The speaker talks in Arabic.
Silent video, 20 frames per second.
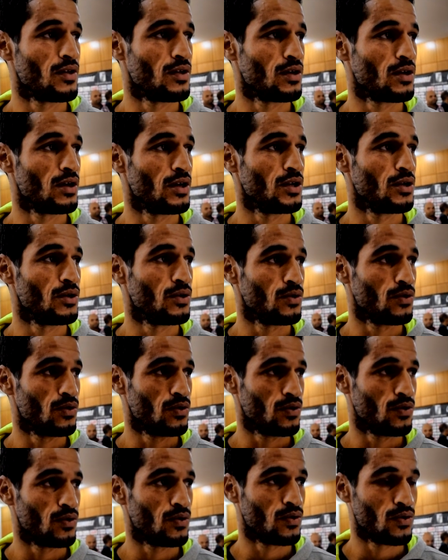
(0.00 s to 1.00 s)
يظهر لي
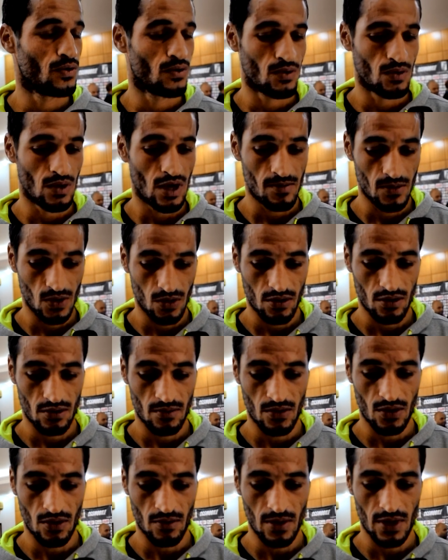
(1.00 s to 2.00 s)
وعملوا
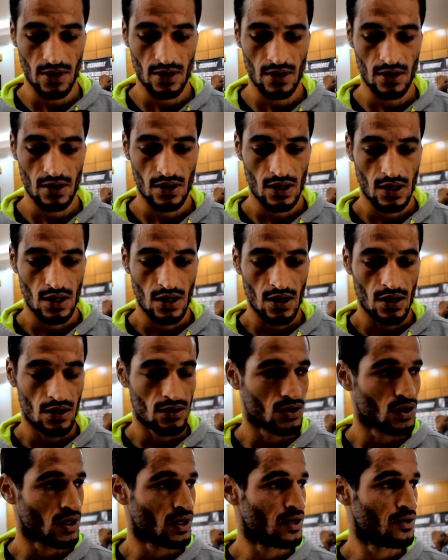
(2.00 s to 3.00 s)
نضموا باهي
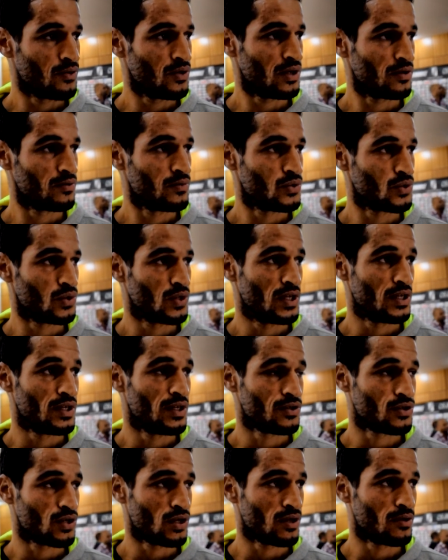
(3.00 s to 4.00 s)
ان شاء الله واحد موجود
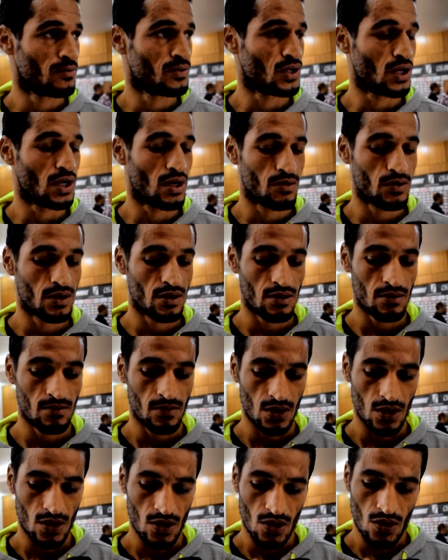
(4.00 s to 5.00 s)
لهنا ان شاء الله باش يعاونهم
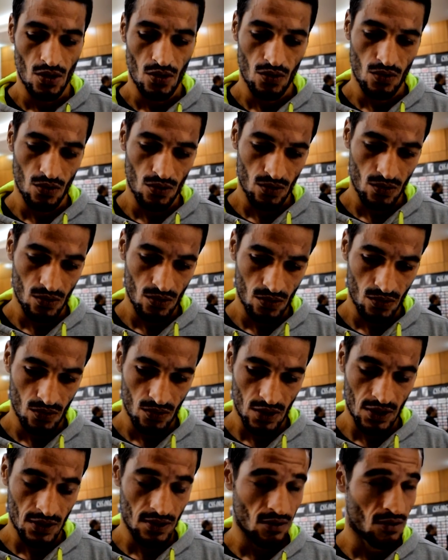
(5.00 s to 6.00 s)

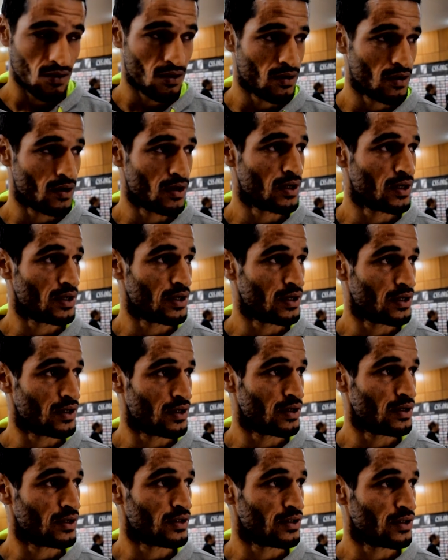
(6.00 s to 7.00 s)
والناس الكل
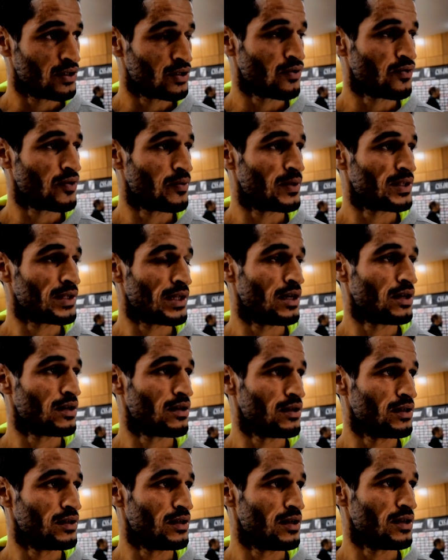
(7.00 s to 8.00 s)
آه، ندزوا في مصلحه
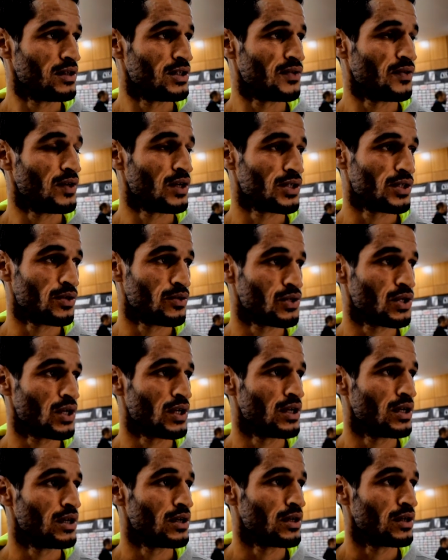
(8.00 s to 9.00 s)
النادي الرياضي السواقسي وان
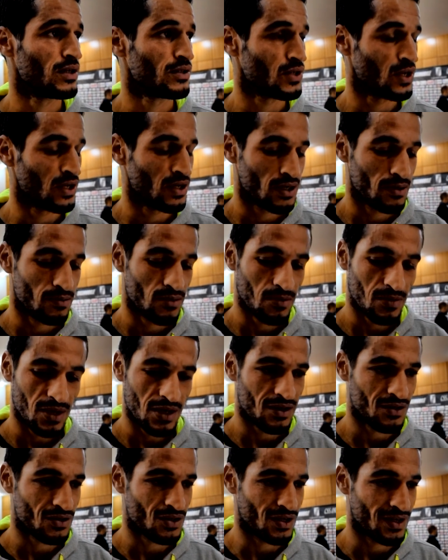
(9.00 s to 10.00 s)
شاء الله ان شاء الله ربي
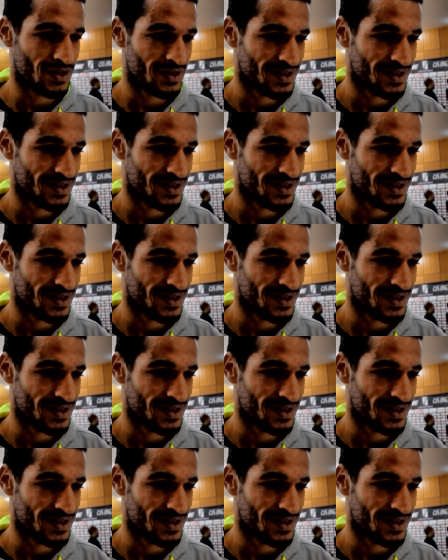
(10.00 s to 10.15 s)
معنا ان شاء